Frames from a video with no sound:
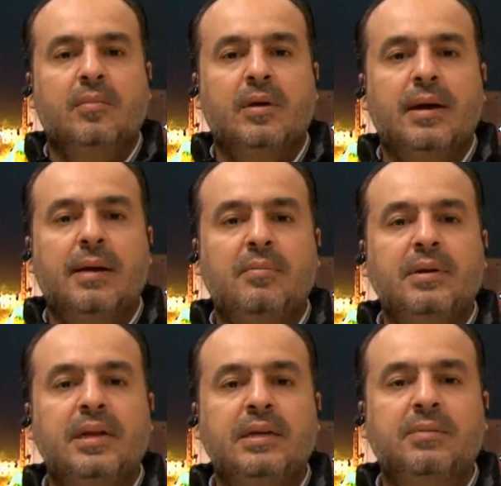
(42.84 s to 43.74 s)
آه،
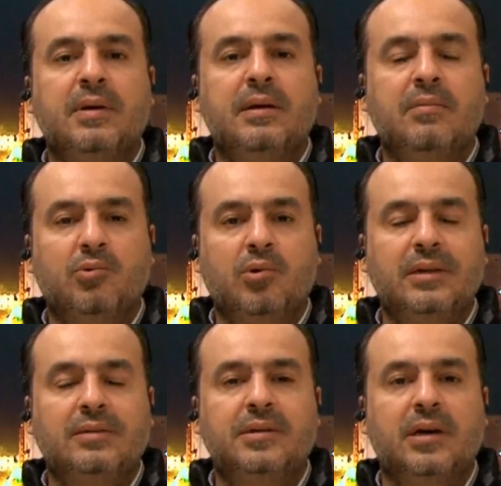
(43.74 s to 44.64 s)
أما بالنسبة
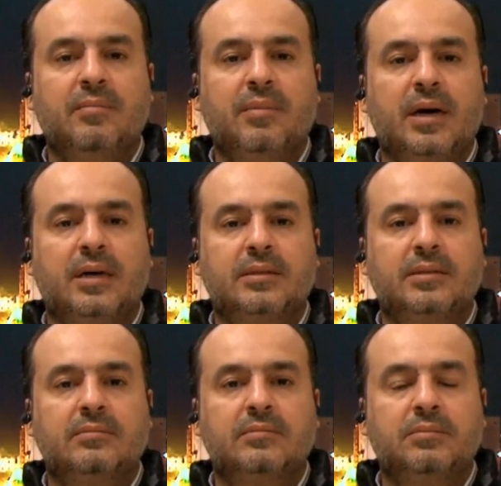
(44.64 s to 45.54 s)
للموضوع
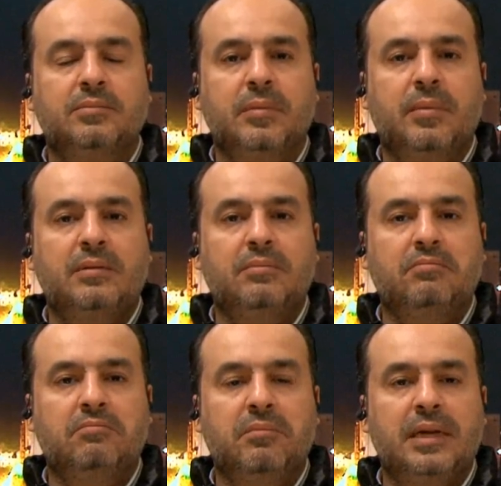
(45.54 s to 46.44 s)
الانتخابات طبعا